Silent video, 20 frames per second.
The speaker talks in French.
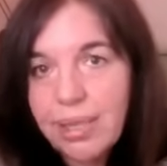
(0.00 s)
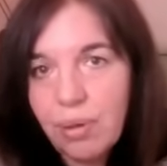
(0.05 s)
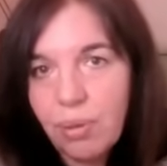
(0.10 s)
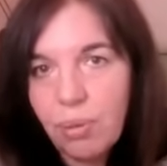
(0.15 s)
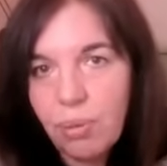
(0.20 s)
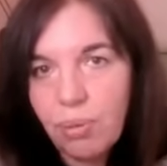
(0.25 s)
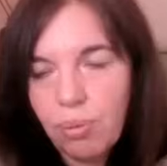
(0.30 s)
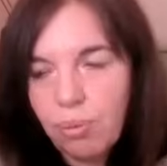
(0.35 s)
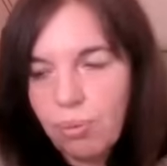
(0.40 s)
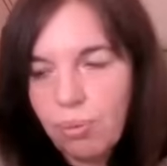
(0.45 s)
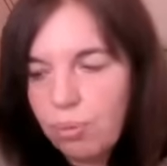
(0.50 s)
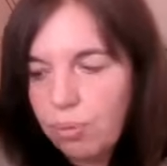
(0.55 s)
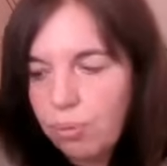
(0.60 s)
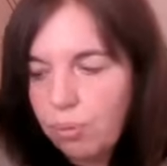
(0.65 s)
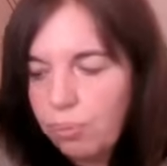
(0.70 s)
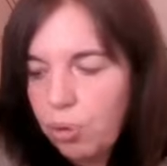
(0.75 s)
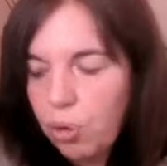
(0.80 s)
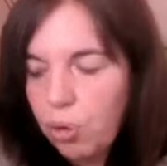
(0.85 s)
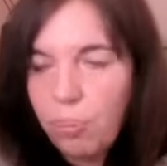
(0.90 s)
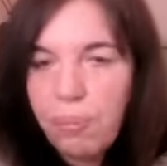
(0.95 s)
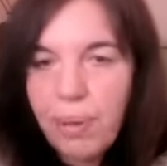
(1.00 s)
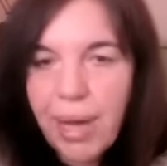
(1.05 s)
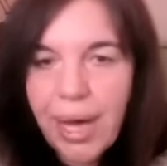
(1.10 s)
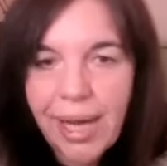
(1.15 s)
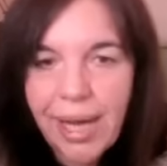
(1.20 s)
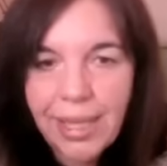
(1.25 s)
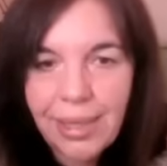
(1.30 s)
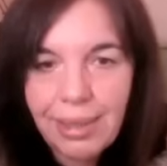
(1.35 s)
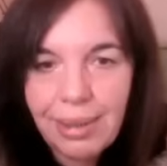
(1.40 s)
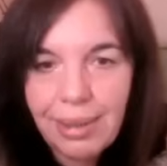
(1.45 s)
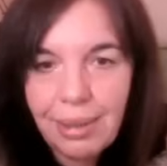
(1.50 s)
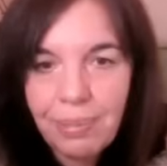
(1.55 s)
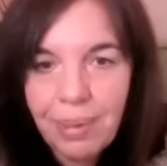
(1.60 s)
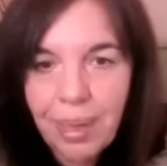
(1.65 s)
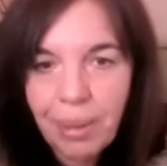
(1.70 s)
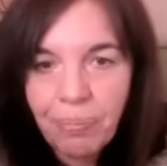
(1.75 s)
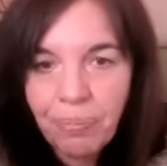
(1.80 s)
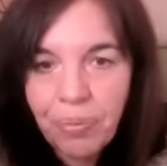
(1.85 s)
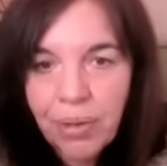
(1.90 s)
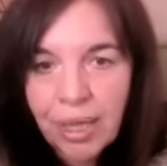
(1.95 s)
si on, prend part à des
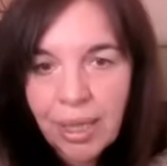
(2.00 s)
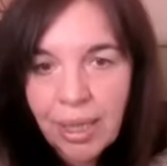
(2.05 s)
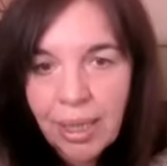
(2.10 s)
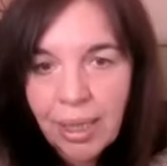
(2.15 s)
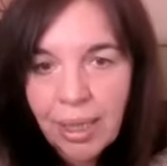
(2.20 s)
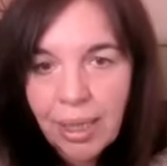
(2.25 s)
débats.